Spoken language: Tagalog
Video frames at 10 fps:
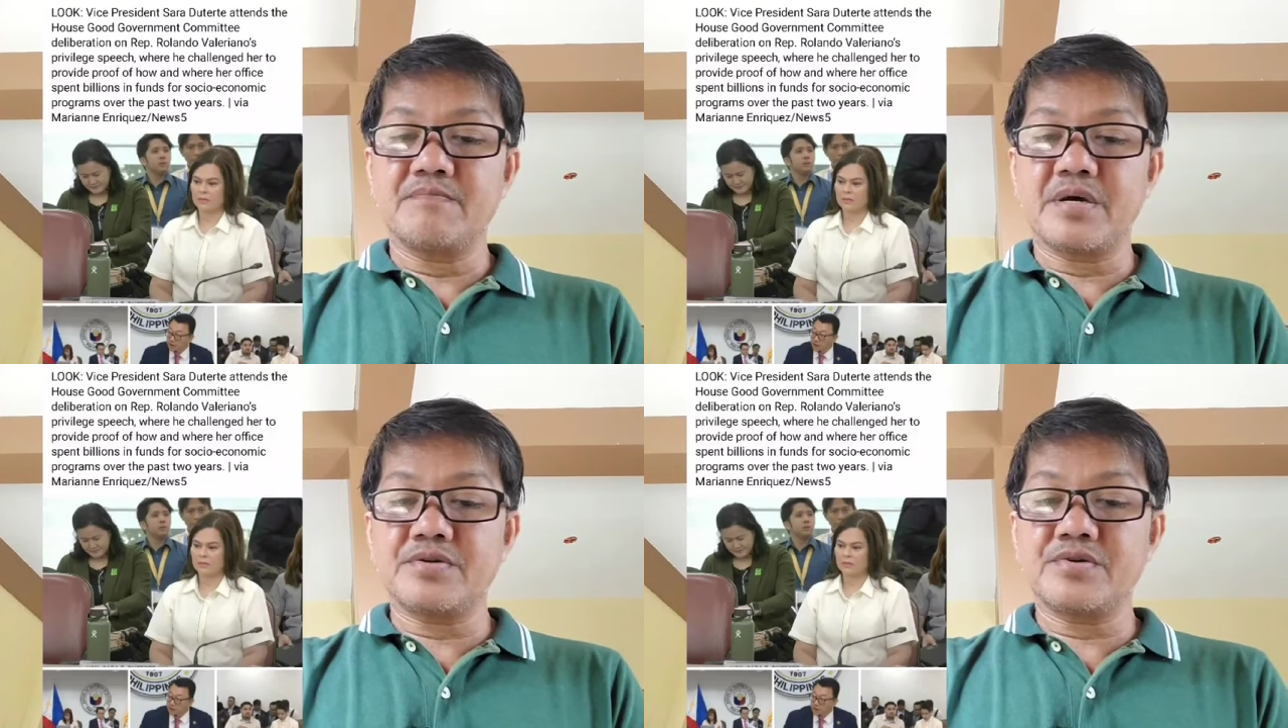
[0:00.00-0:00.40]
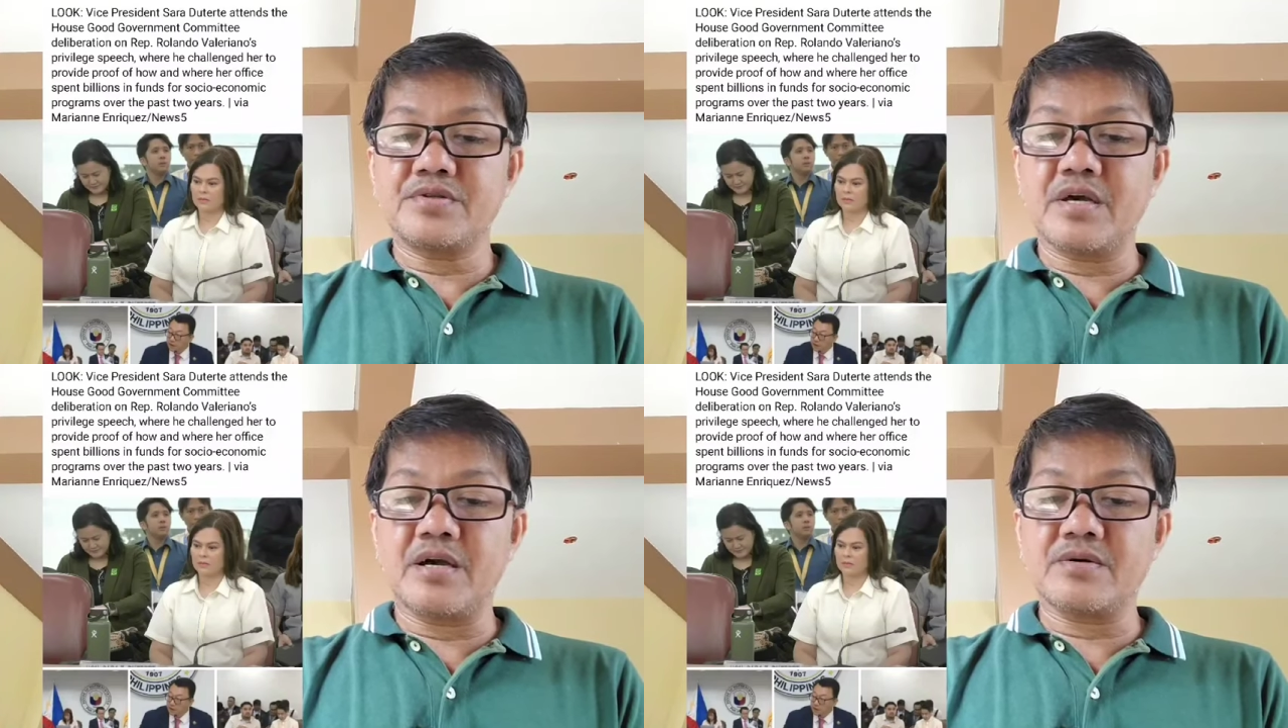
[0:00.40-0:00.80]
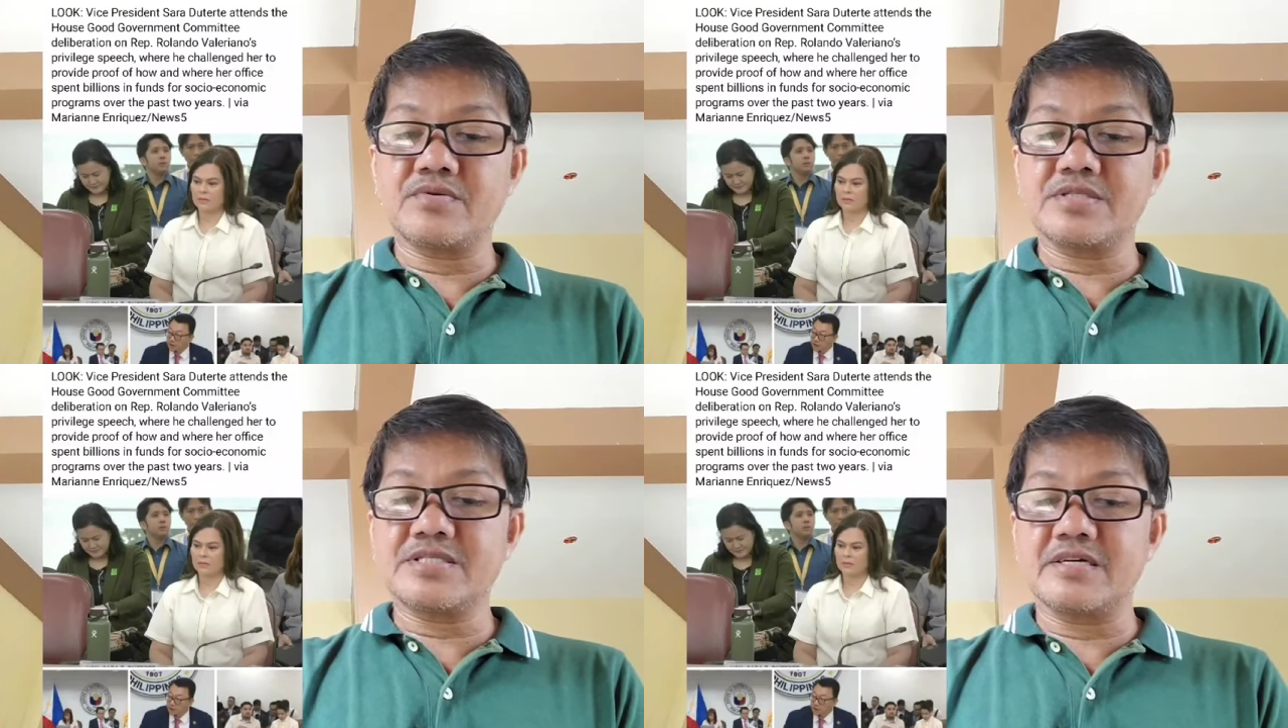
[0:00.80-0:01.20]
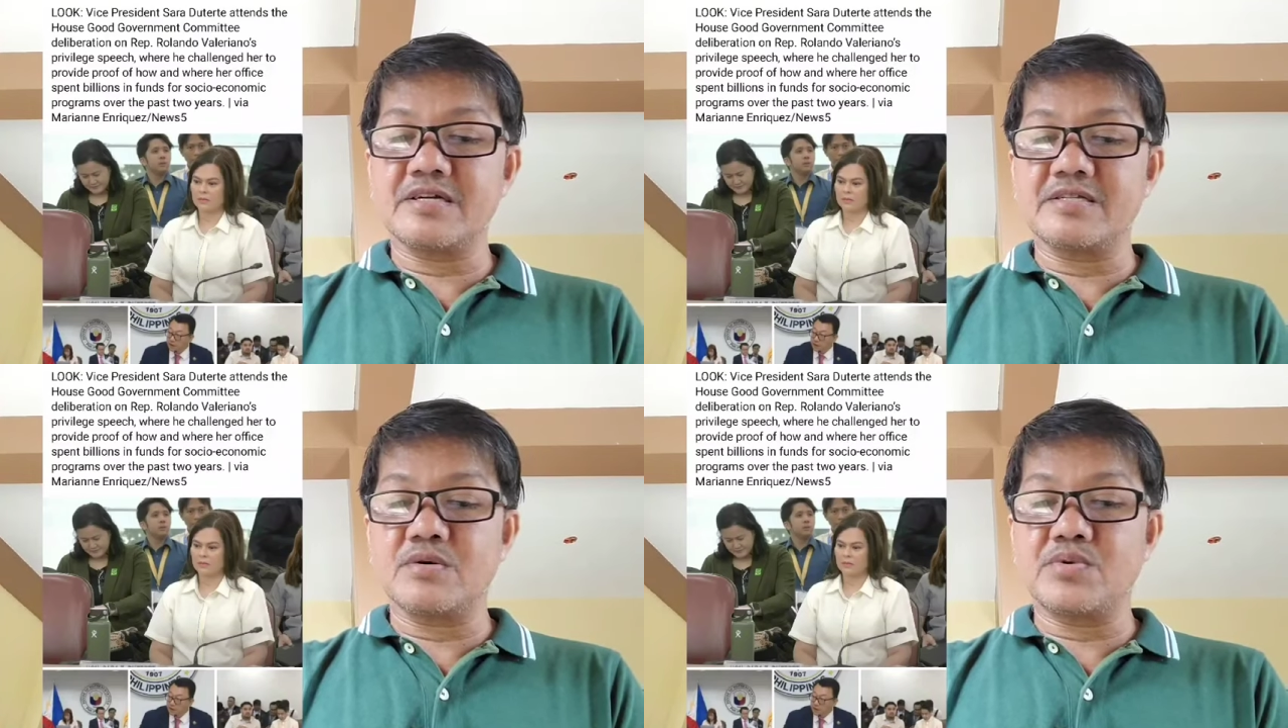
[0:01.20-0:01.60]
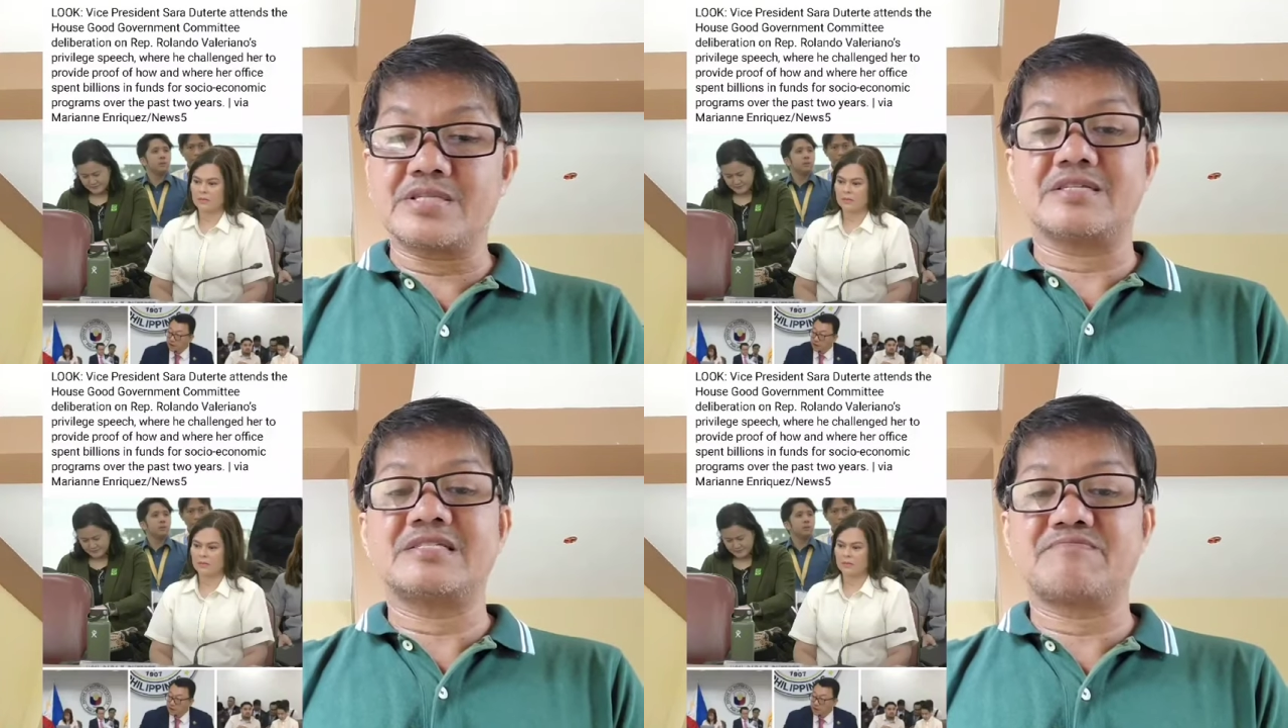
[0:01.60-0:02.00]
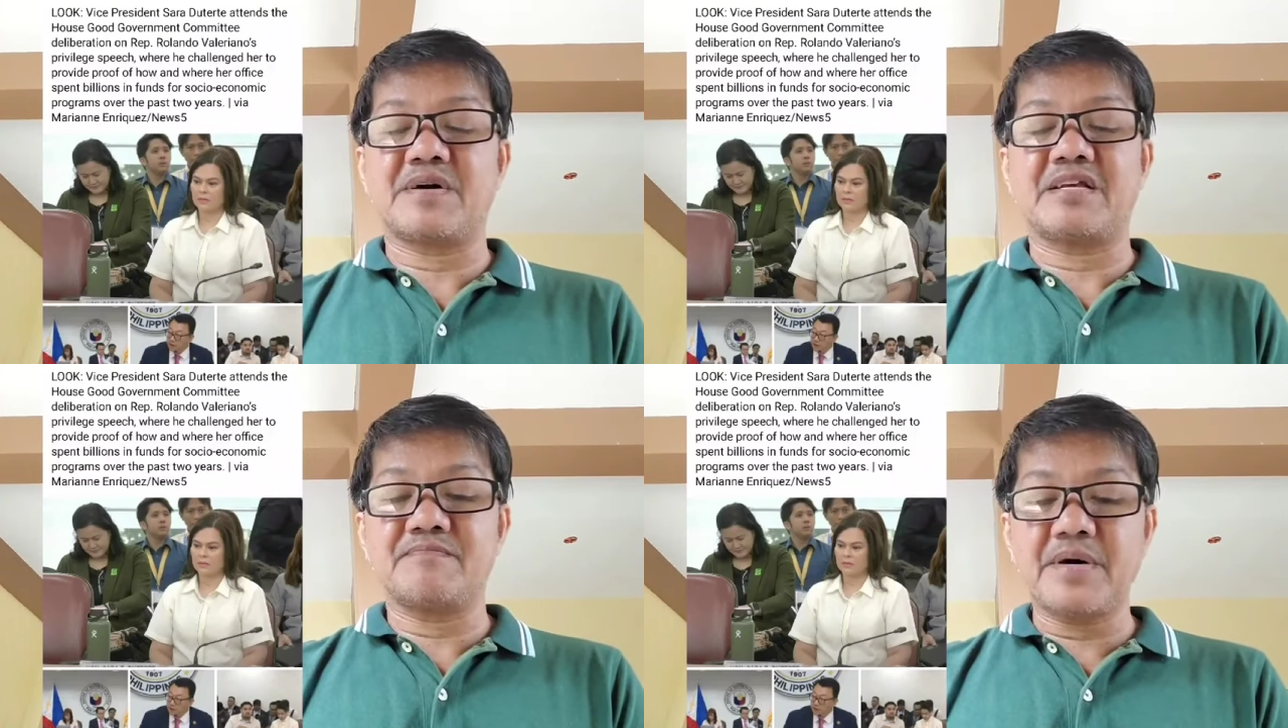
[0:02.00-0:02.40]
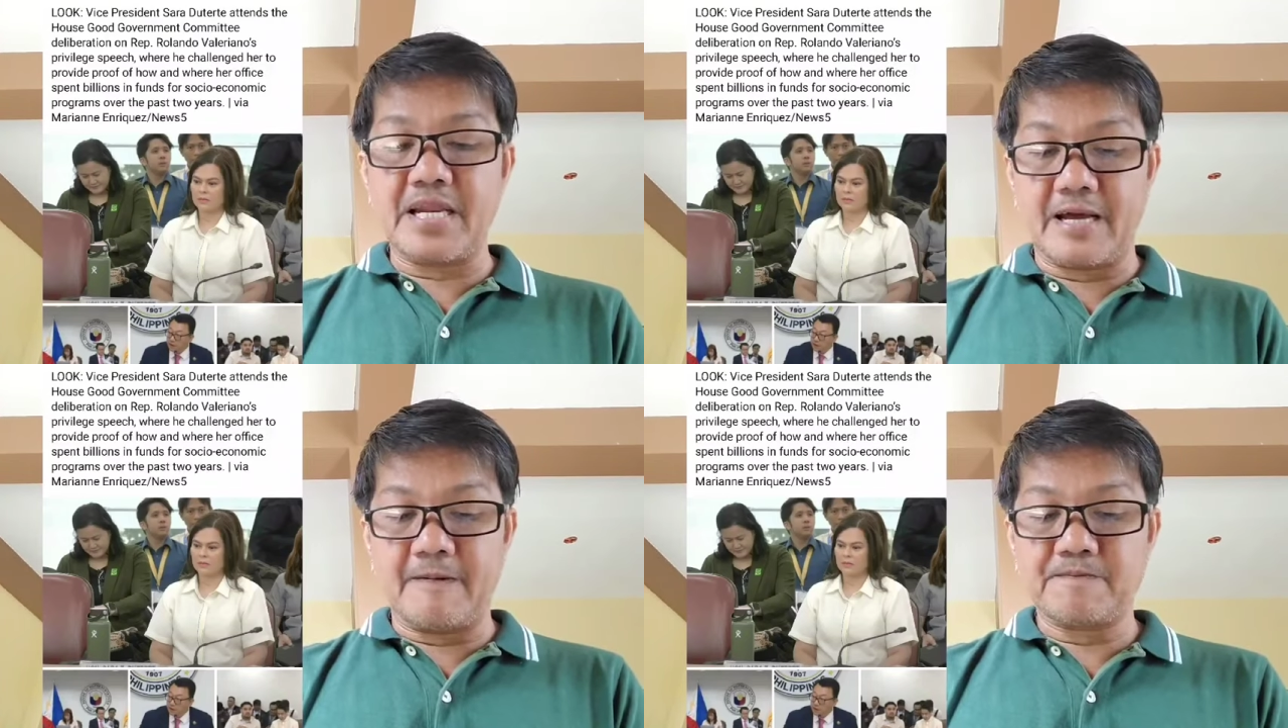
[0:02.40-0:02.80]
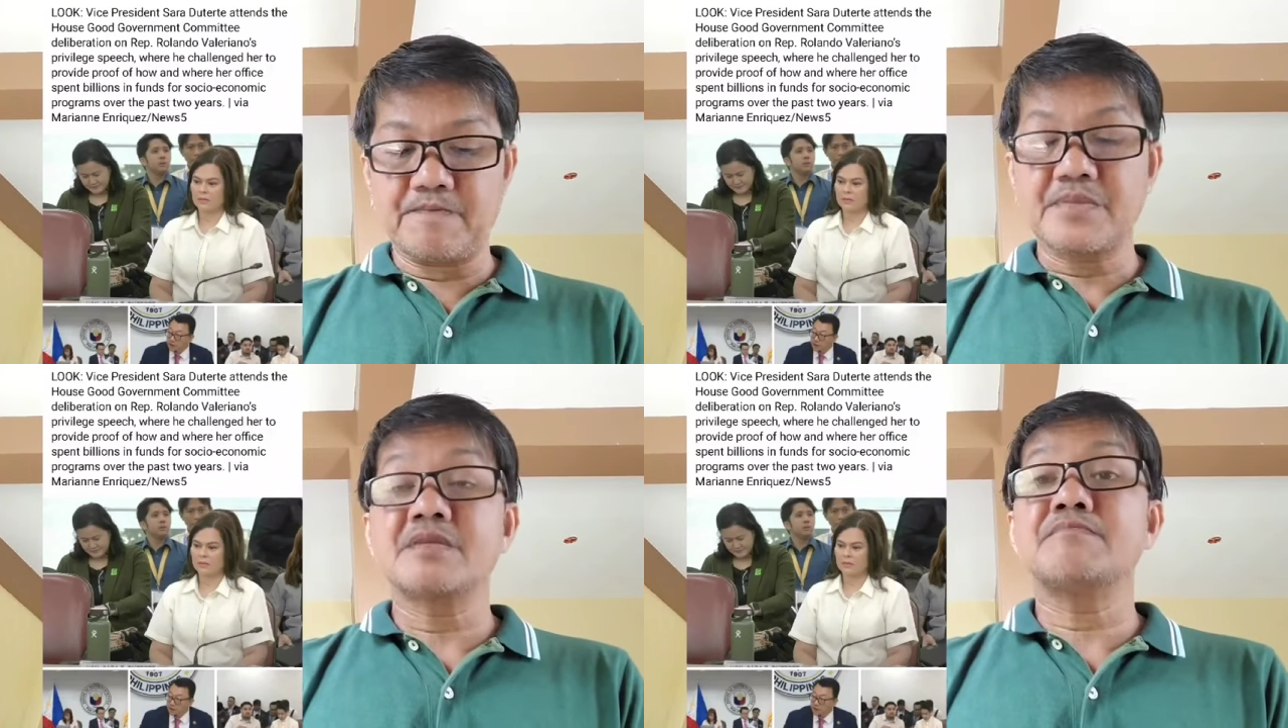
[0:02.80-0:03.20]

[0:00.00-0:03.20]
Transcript: Pero yun nga, considered a witness pa rin pala